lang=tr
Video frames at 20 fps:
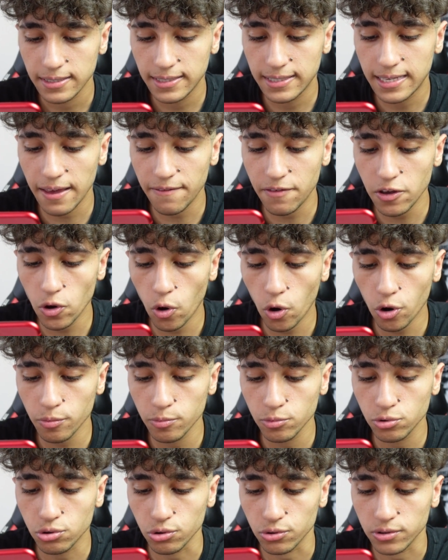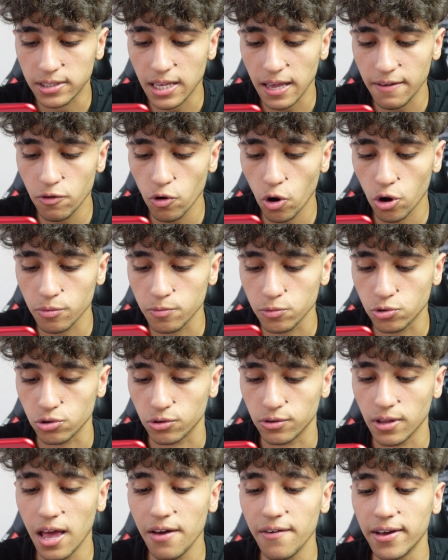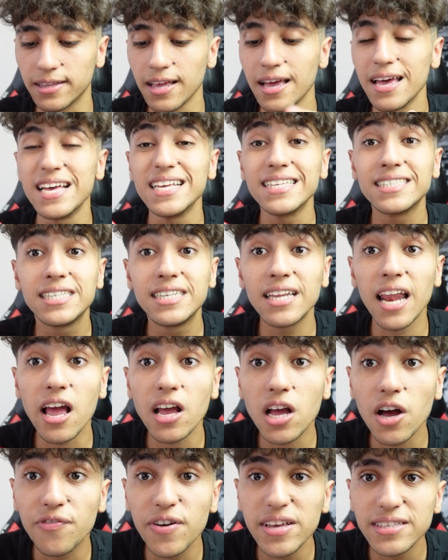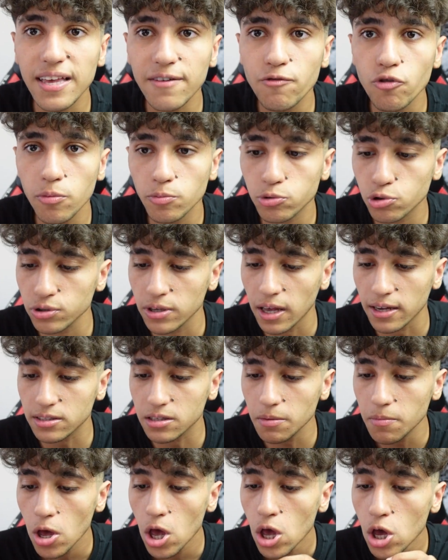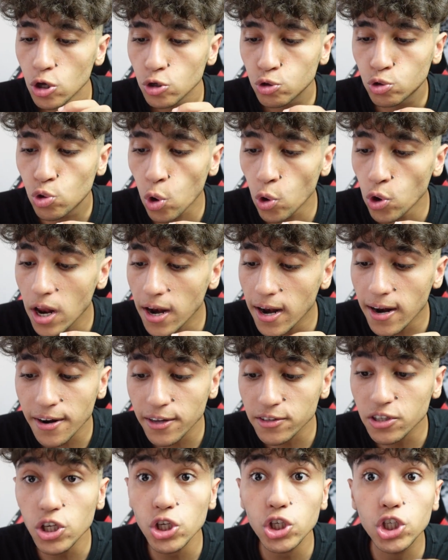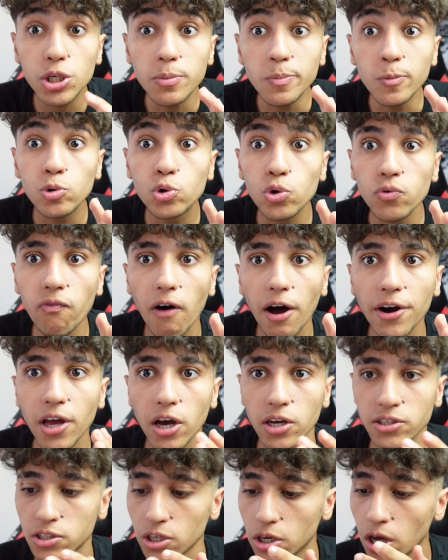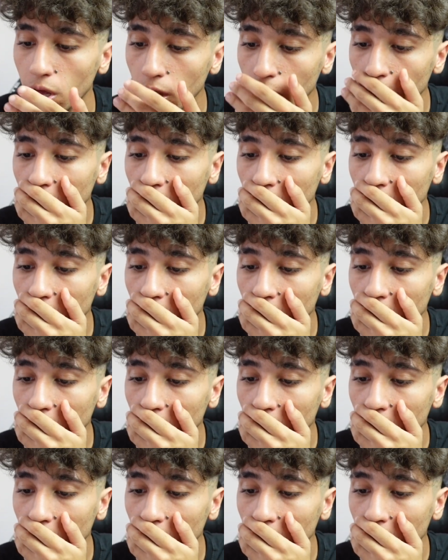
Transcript: Seviyor musun? Seviyor musun? Evet. Siren kafayı seviyor musun yazdım. Söyle lan hadi işim gücüm var yazdı.